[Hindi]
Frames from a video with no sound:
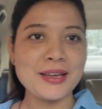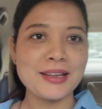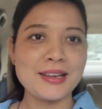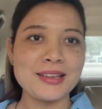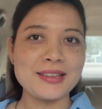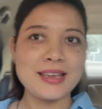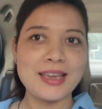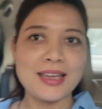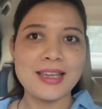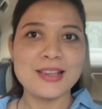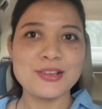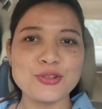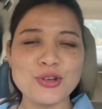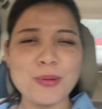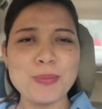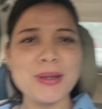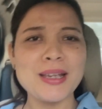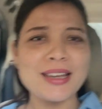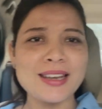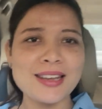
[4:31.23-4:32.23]
करने जाएंगे
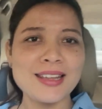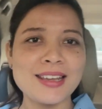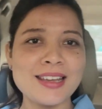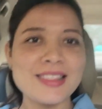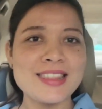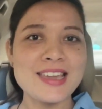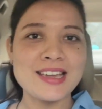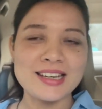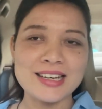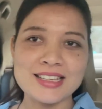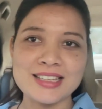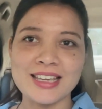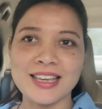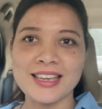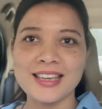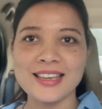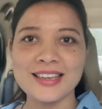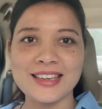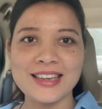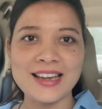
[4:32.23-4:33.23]
शॉपिंग करने क्या देखने
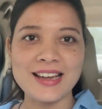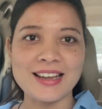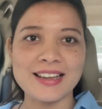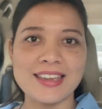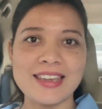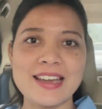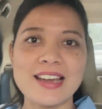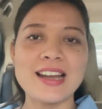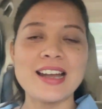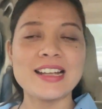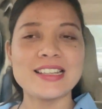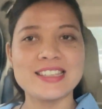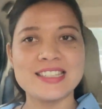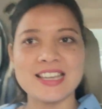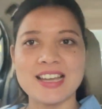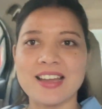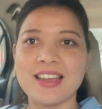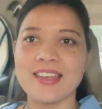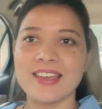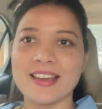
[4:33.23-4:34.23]
जाएंगे क्या क्या
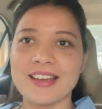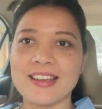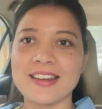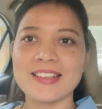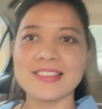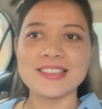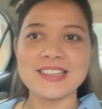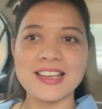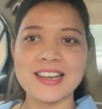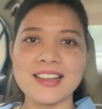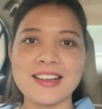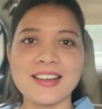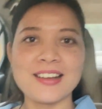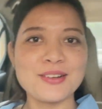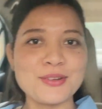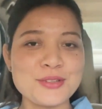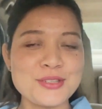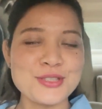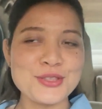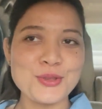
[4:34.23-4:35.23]
अच्छा है अगर अच्छा
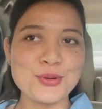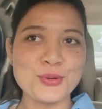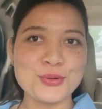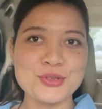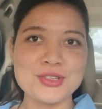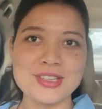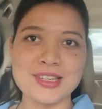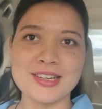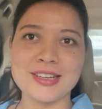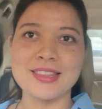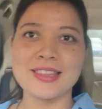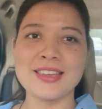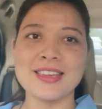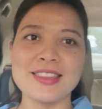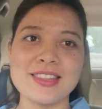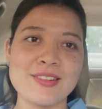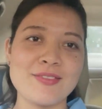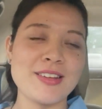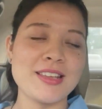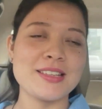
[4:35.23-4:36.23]
लगा कुछ तो कुछ
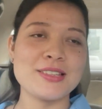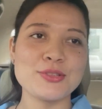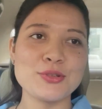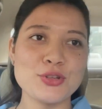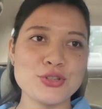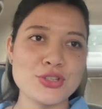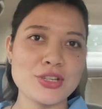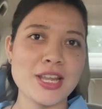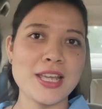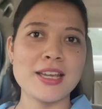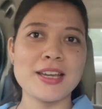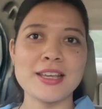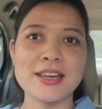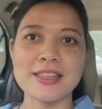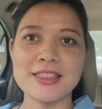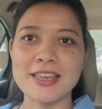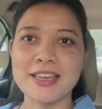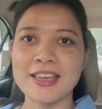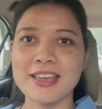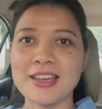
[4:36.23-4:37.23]
खरीदेंगे अदरवाइज कुछ नहीं
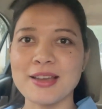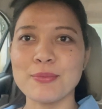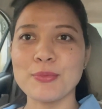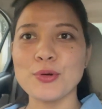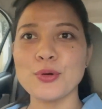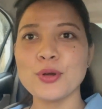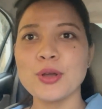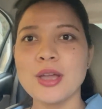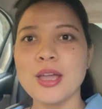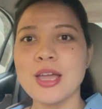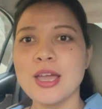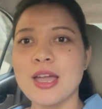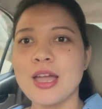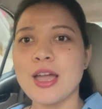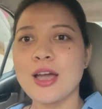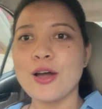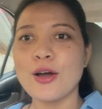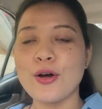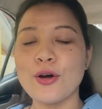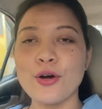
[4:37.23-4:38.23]
खरीदेंगे हम लोग
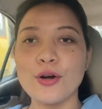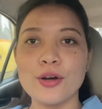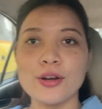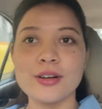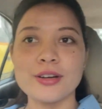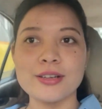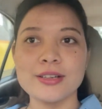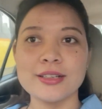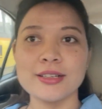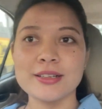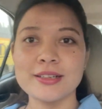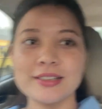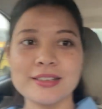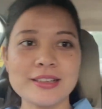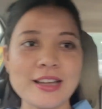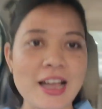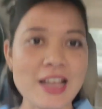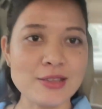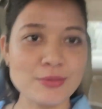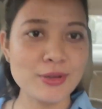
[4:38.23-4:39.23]
और
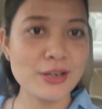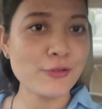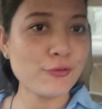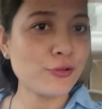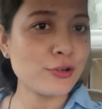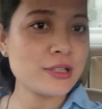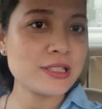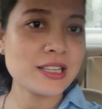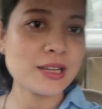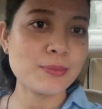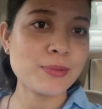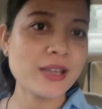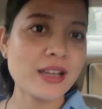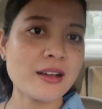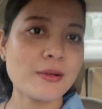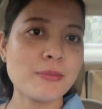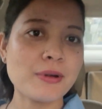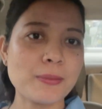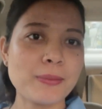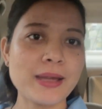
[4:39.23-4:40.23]
आज मैंने फुल स्लिप के
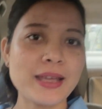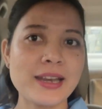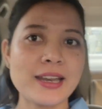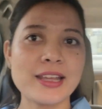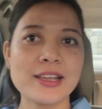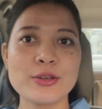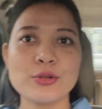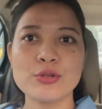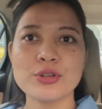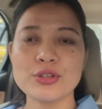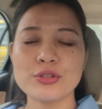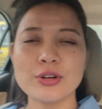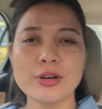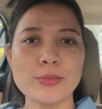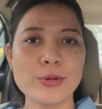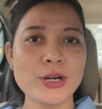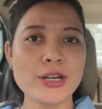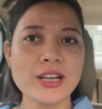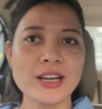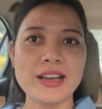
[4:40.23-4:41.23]
कपड़े पहने हैं क्योंकि
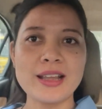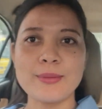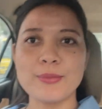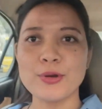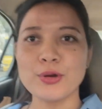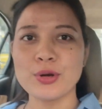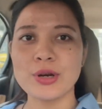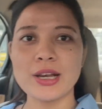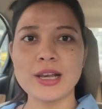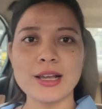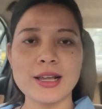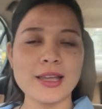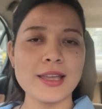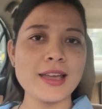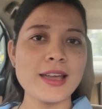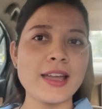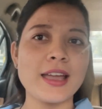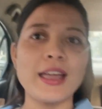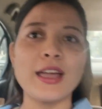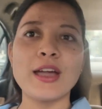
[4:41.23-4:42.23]
थोड़ा बहुत ठंडा भी होने लग
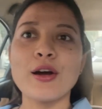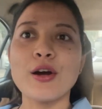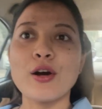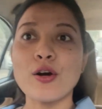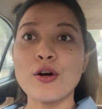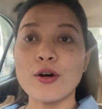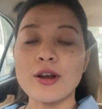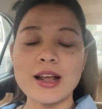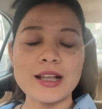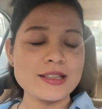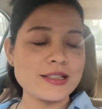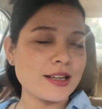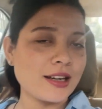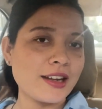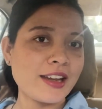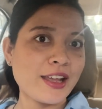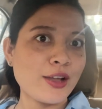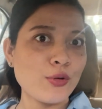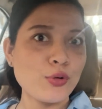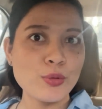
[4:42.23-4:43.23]
गया और
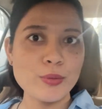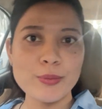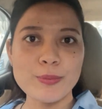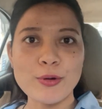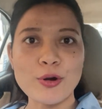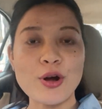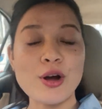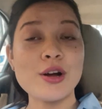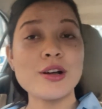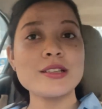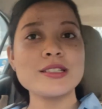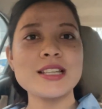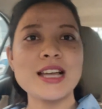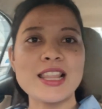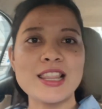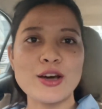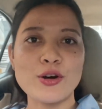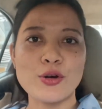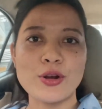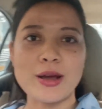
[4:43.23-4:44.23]
आजकल डेंगू भी बहुत
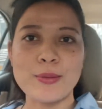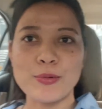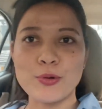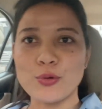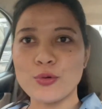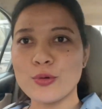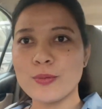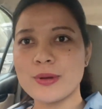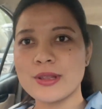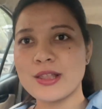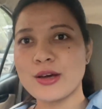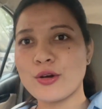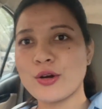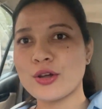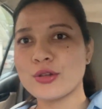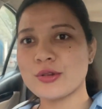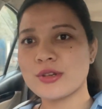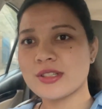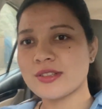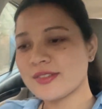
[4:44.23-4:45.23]
ज़्यादा हो रहा है आप लोगों को पता
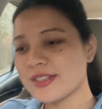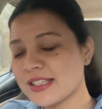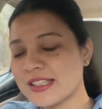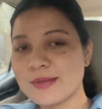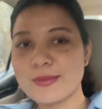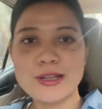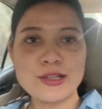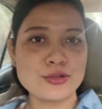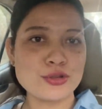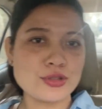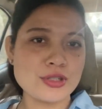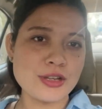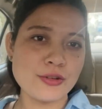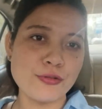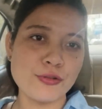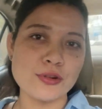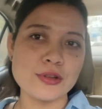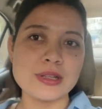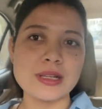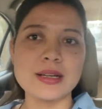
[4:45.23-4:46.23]
होगा तो इस वजह से मैं सोचा
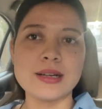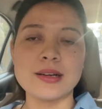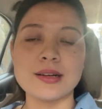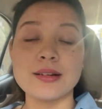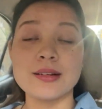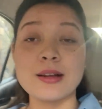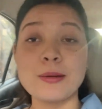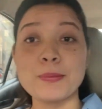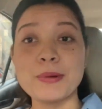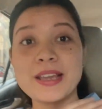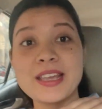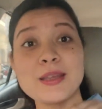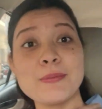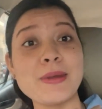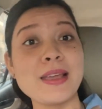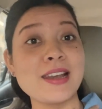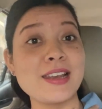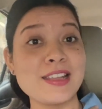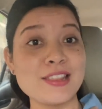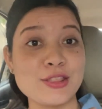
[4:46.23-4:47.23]
फुल कपड़े ही
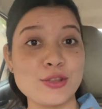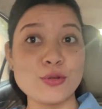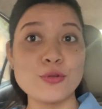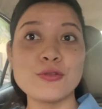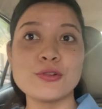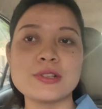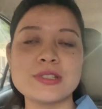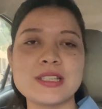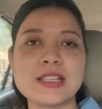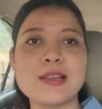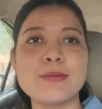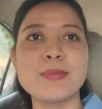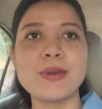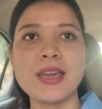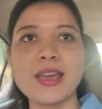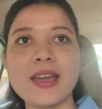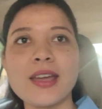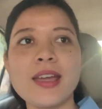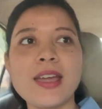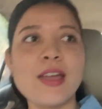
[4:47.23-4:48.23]
पहन लेती हूँ फुल
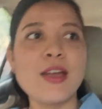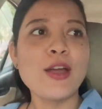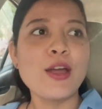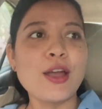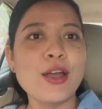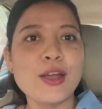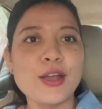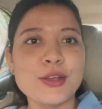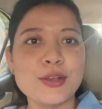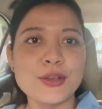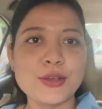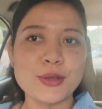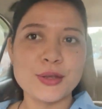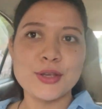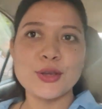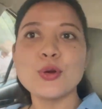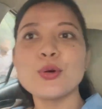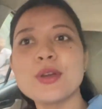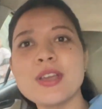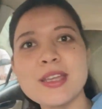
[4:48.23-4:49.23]
स्लिप के
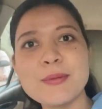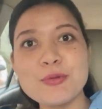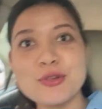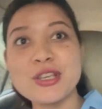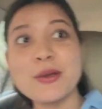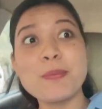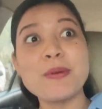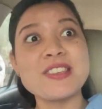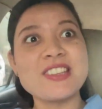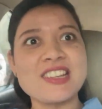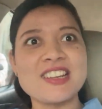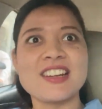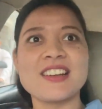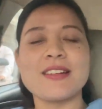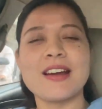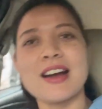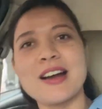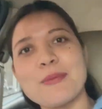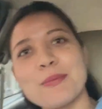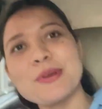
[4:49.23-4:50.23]
क्योंकि मुझे पिछले
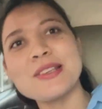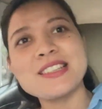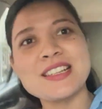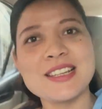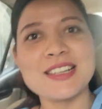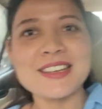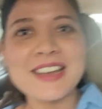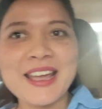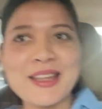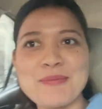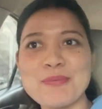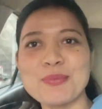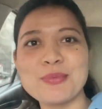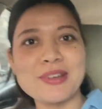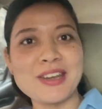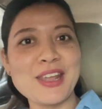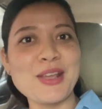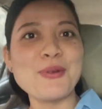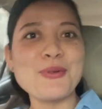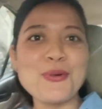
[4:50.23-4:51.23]
हाँ पिछले टाइम
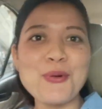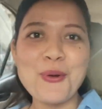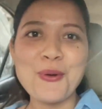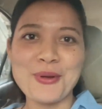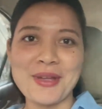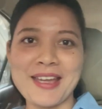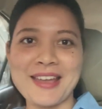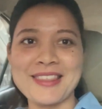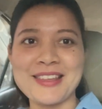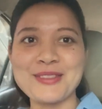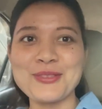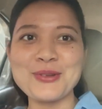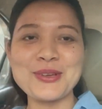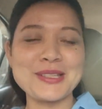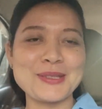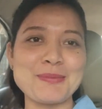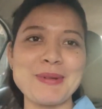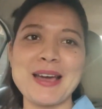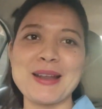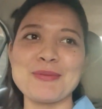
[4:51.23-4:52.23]
डेंगू हो गया था तो
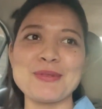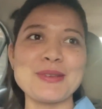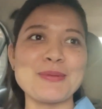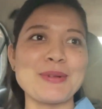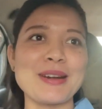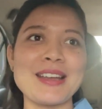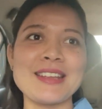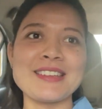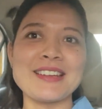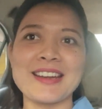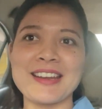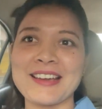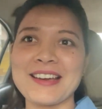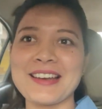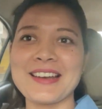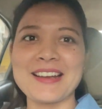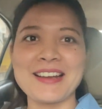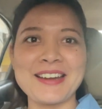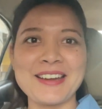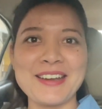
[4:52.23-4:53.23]
इस बार मुझे बड़ा ही
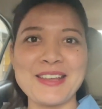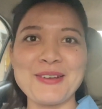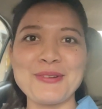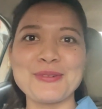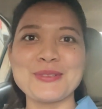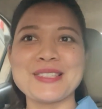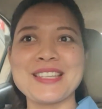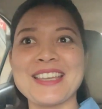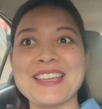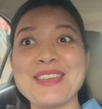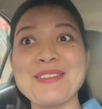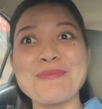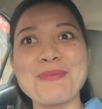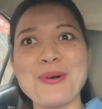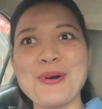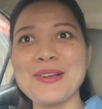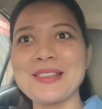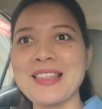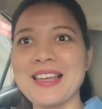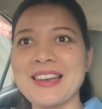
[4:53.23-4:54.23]
झटका लगा डेंगू से कि
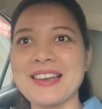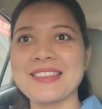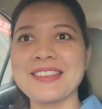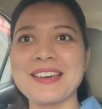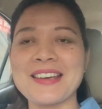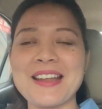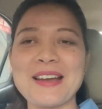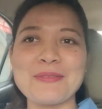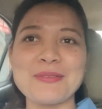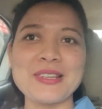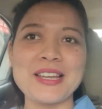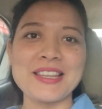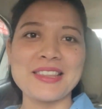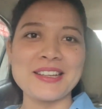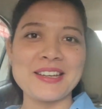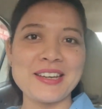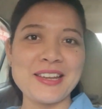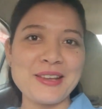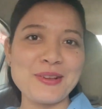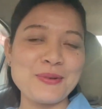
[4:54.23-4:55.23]
बहुत हालत ख़राब हो
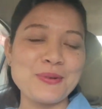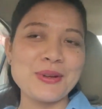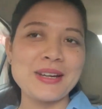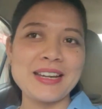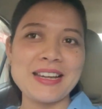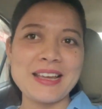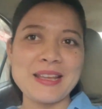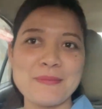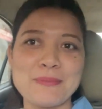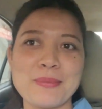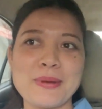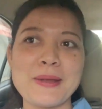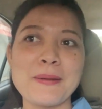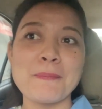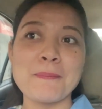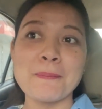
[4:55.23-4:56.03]
जाती है पिछले टाइम पे